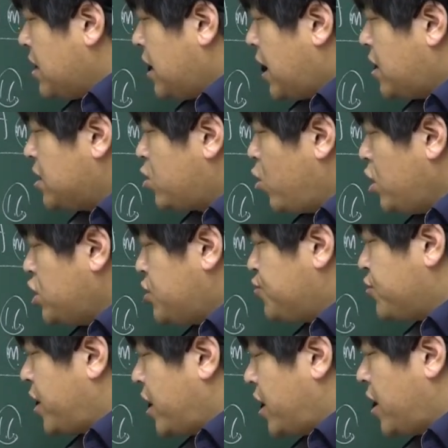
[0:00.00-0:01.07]
얘를
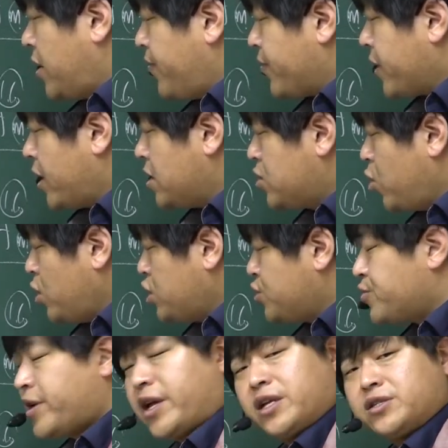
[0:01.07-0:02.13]
소인수분해, 얘를
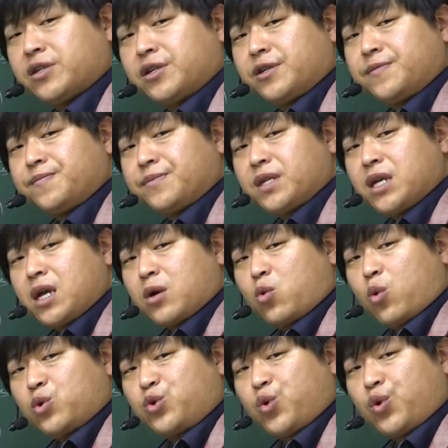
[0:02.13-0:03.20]
소인수분해해서
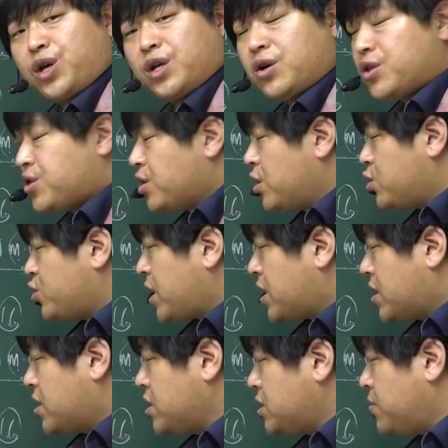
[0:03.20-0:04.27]
공통인 것들을
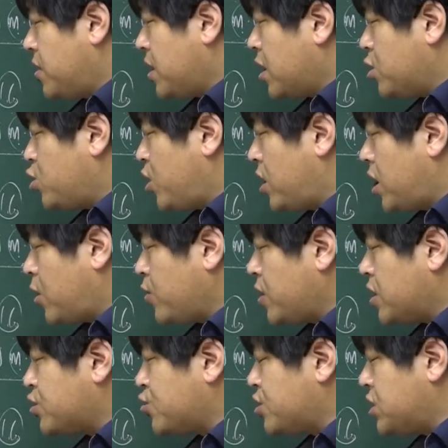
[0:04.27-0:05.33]
쫙 끄집어낸 게 최대
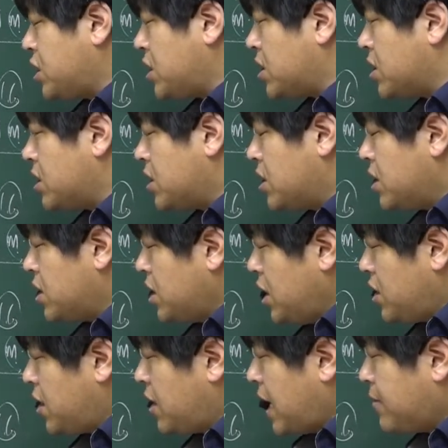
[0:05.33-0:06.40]
공약수 G.
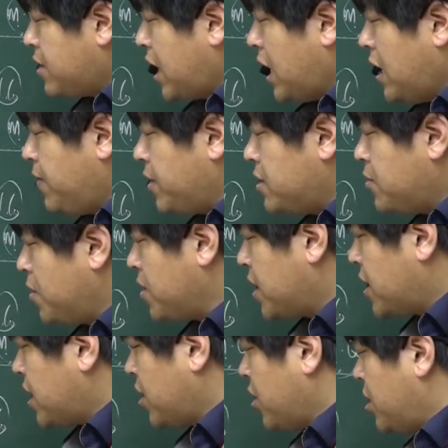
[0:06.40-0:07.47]
이때 남은 A, B는
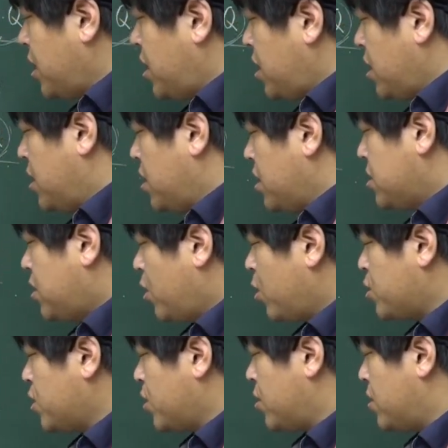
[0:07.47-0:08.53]
뭡니까? 당연히
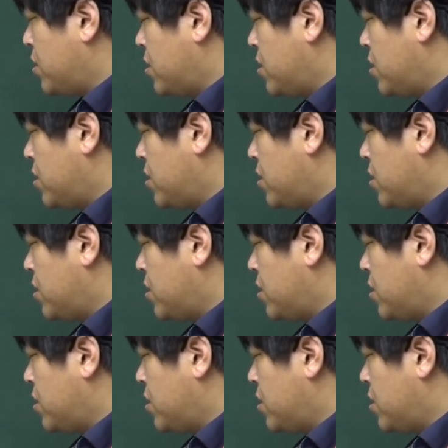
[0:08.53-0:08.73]
서로소인